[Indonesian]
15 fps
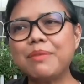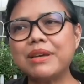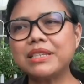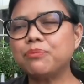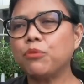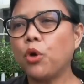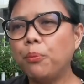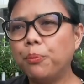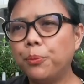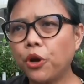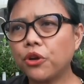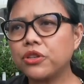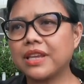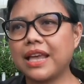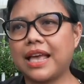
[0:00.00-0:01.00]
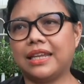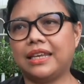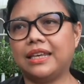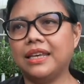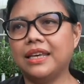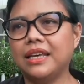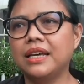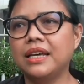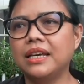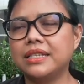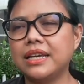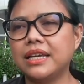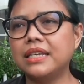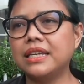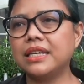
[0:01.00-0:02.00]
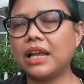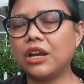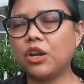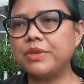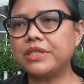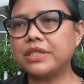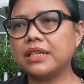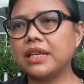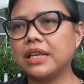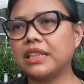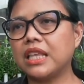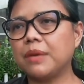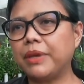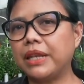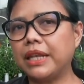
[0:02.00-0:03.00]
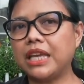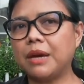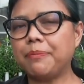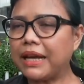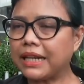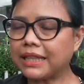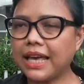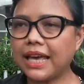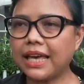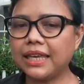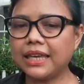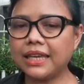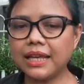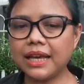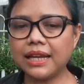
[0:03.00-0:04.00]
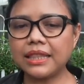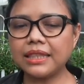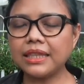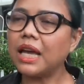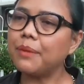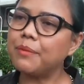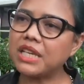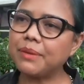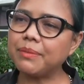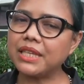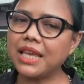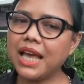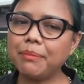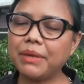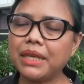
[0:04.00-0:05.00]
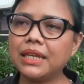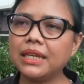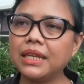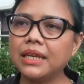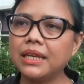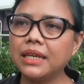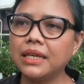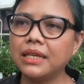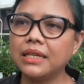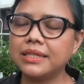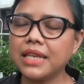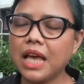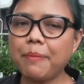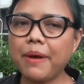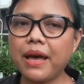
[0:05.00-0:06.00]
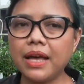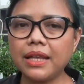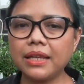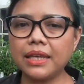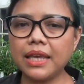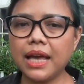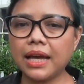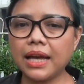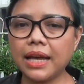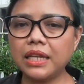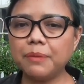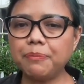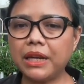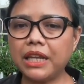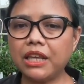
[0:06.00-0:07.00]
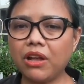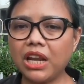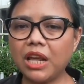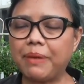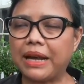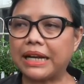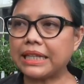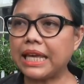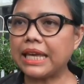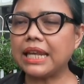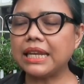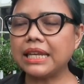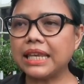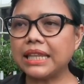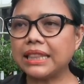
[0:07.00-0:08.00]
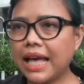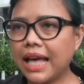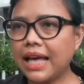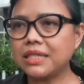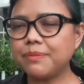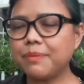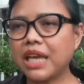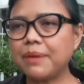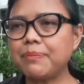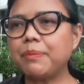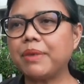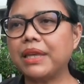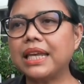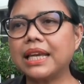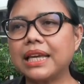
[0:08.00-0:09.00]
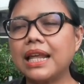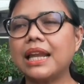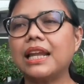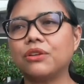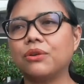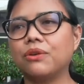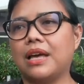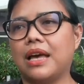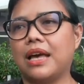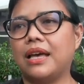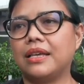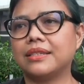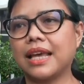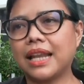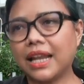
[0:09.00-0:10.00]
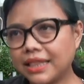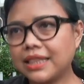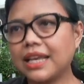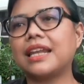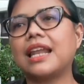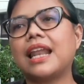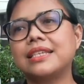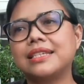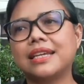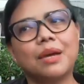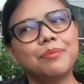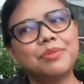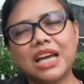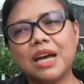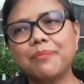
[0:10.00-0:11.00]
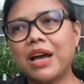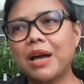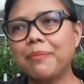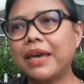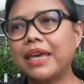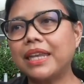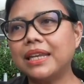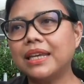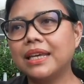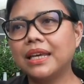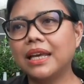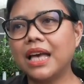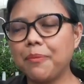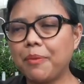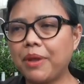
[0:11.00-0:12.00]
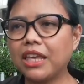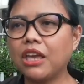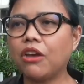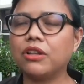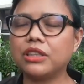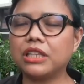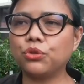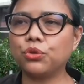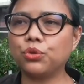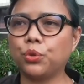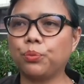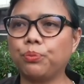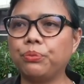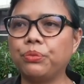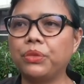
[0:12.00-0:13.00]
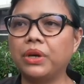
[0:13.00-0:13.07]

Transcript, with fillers: ini masih bobrok sekali, jadi kalau misalnya kita pilihnya partai, kita nanti nggak bisa menjamin siapa yang akan dipilih oleh partai dan kita sebagai pemilih kenal atau enggak. Sekarang kita kenal aja nggak bisa ngapa-ngapain, apalagi kalau tertutup.